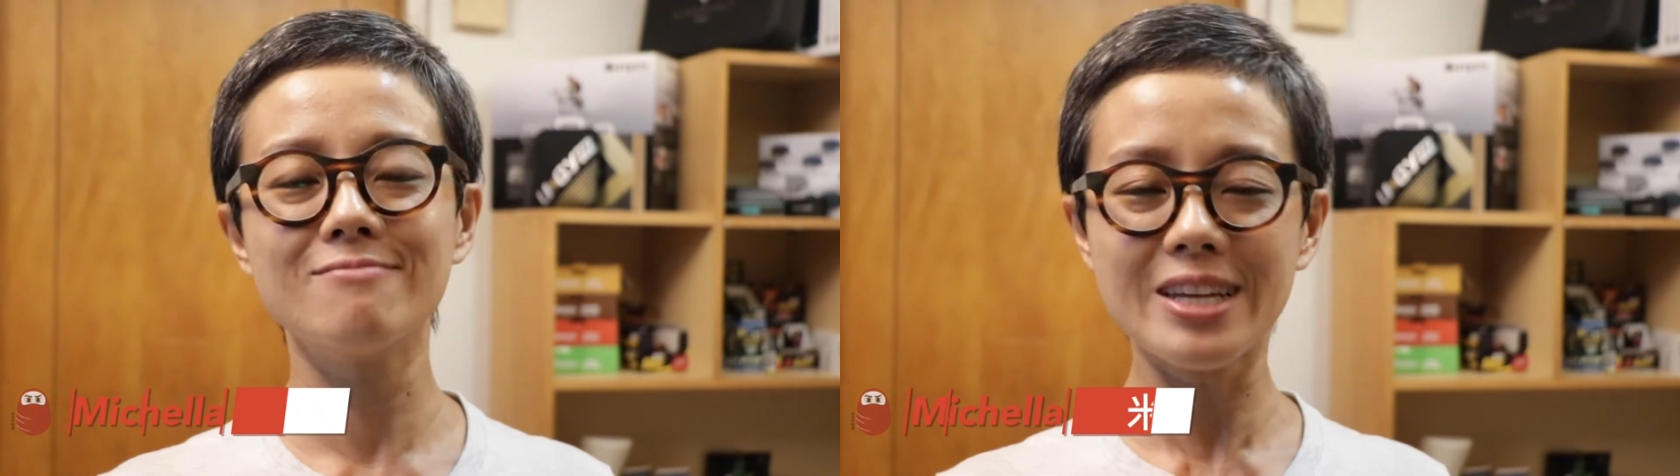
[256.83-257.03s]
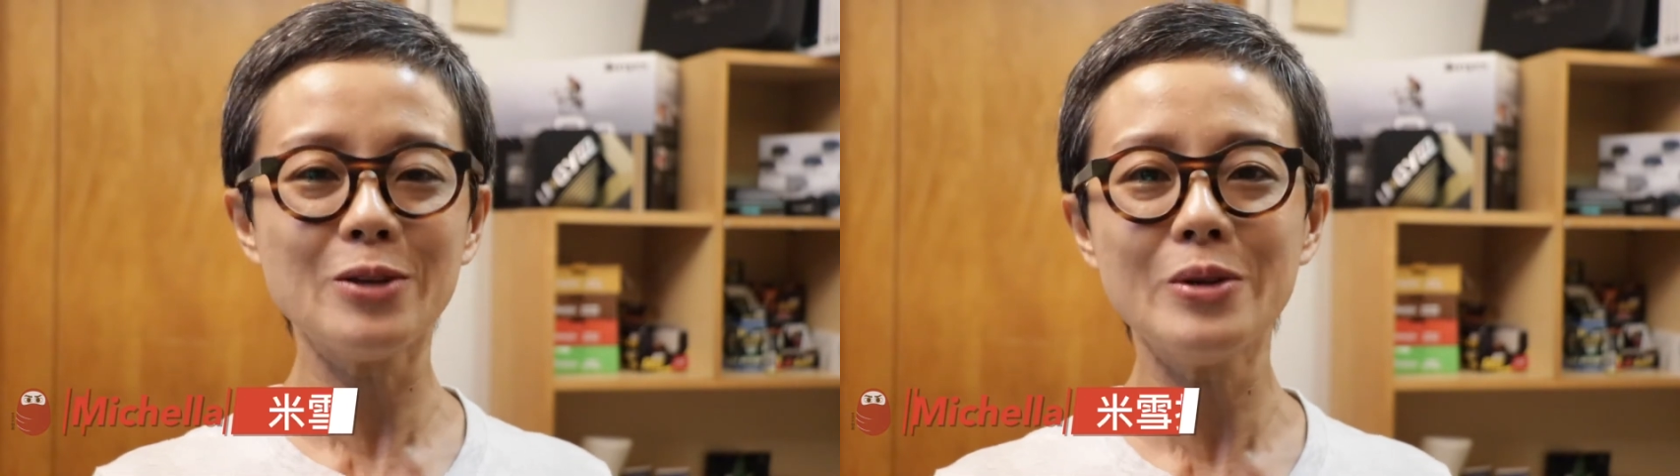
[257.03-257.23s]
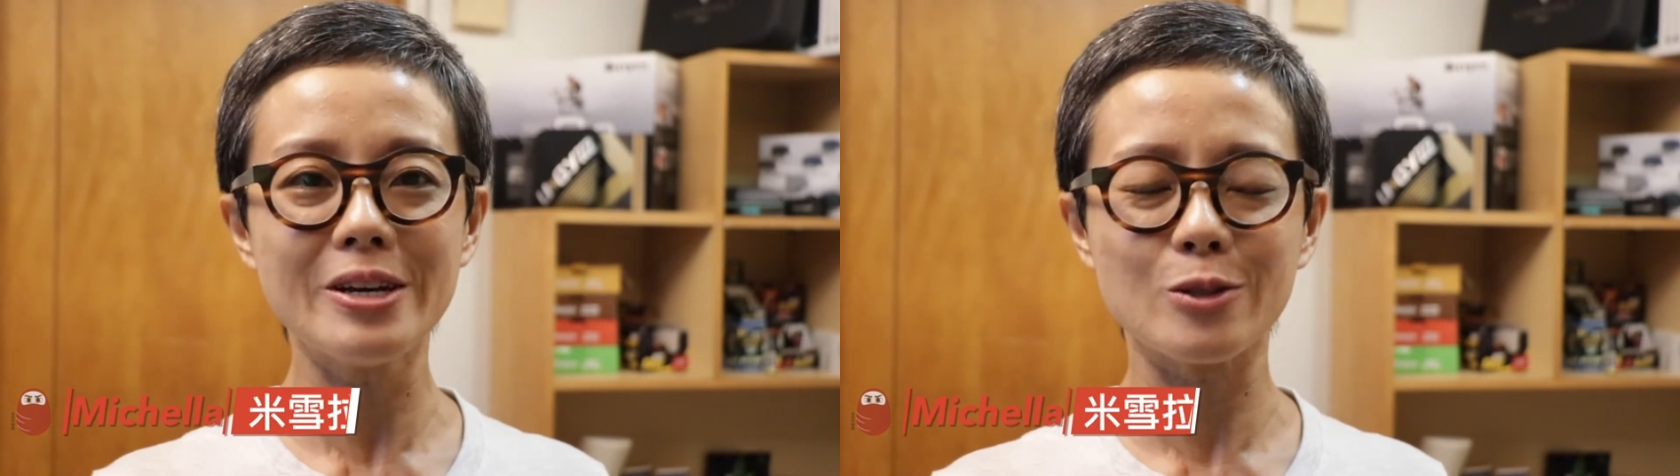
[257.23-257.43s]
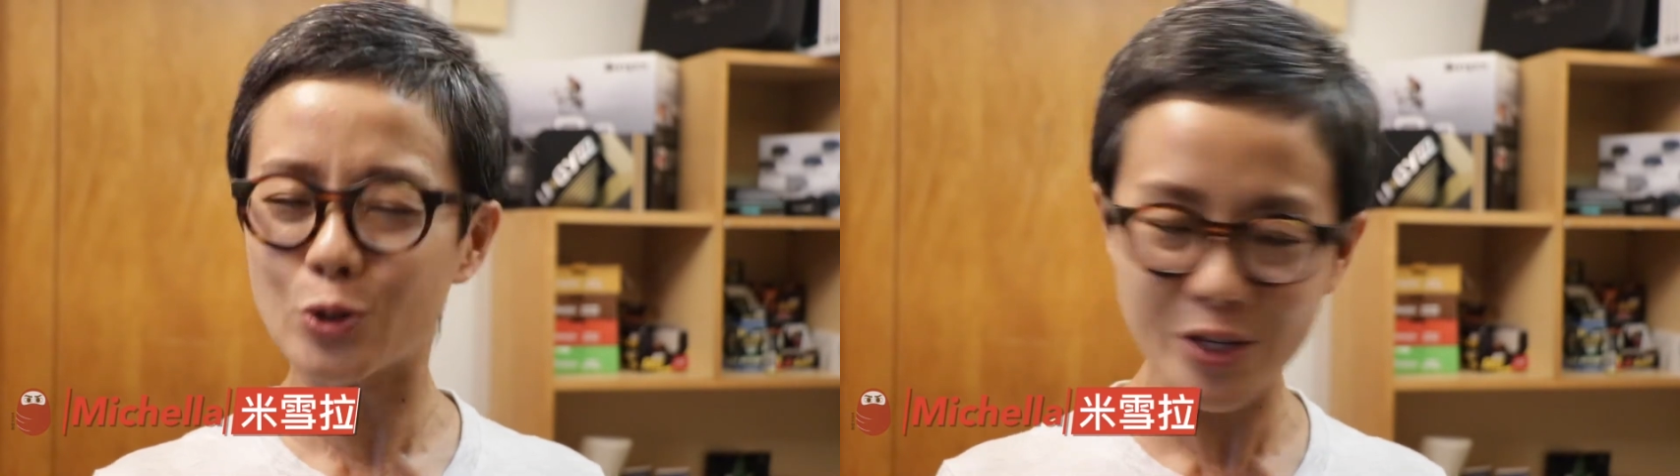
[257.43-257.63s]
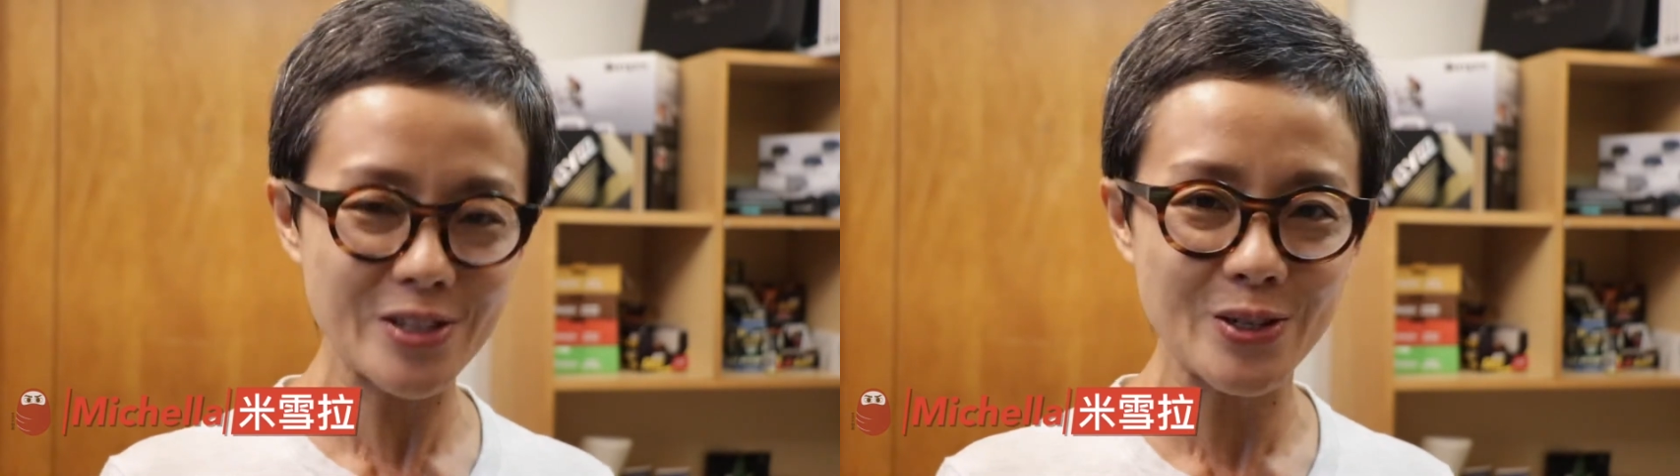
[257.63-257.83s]
订阅、
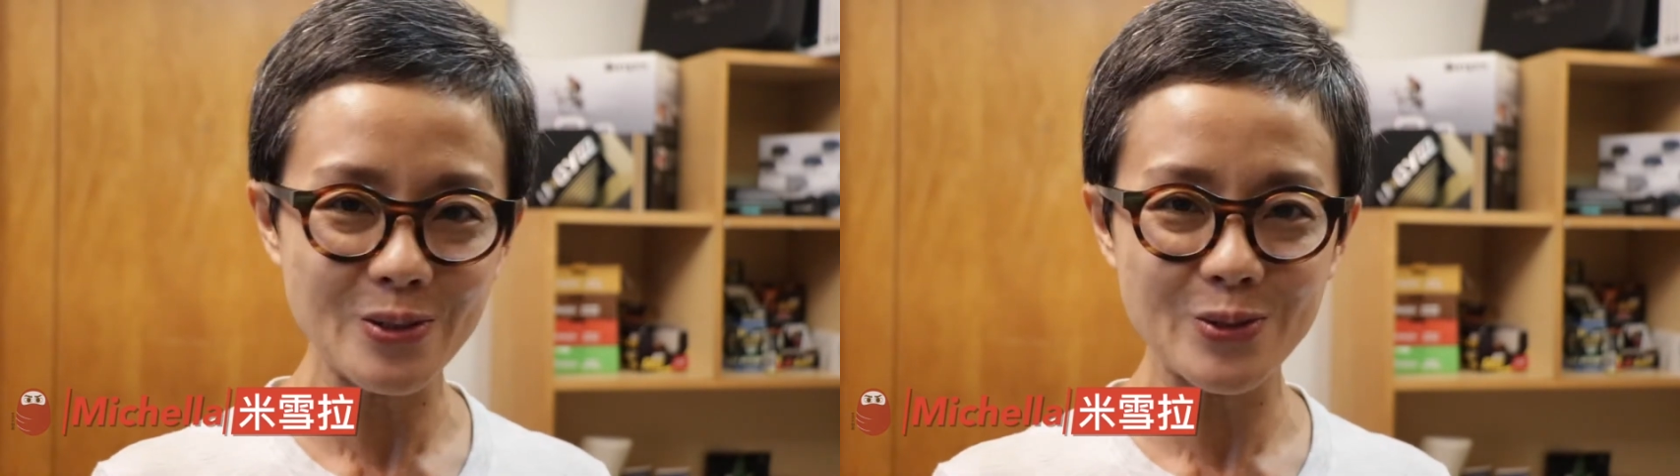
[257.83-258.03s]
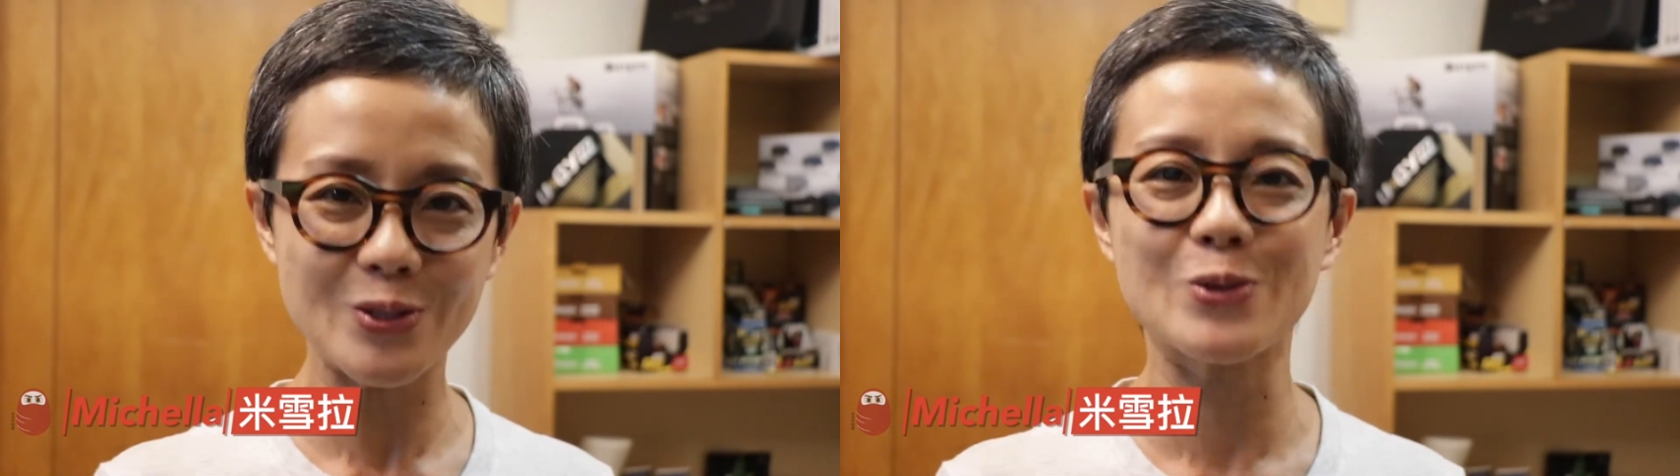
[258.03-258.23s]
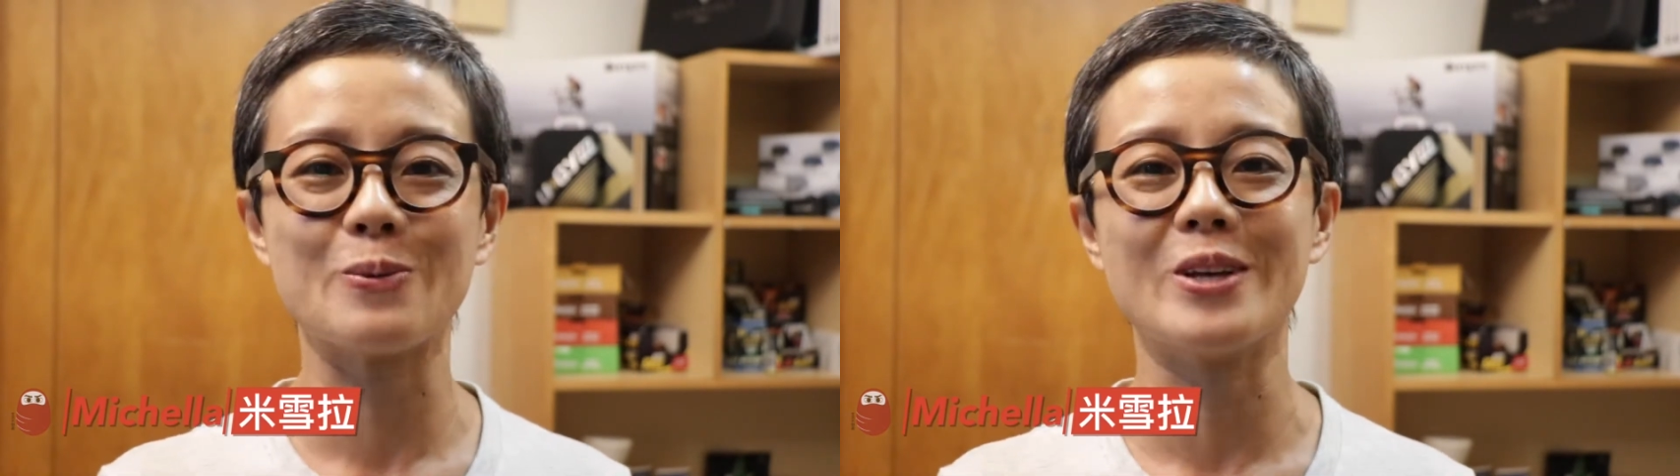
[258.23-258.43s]
追踪，这对我